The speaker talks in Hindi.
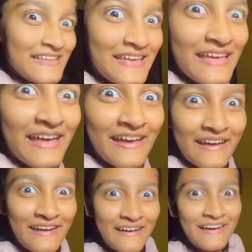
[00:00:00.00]
दिया
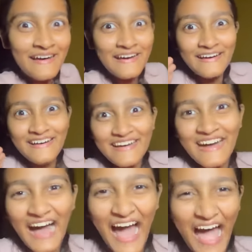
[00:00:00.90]
रहने दे
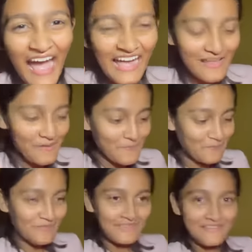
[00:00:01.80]
रहने दे तू ऐश्वर्या राय
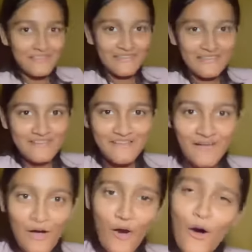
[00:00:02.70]
कहीं से भी नहीं लग
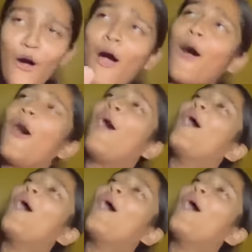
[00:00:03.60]
रही है तू है ना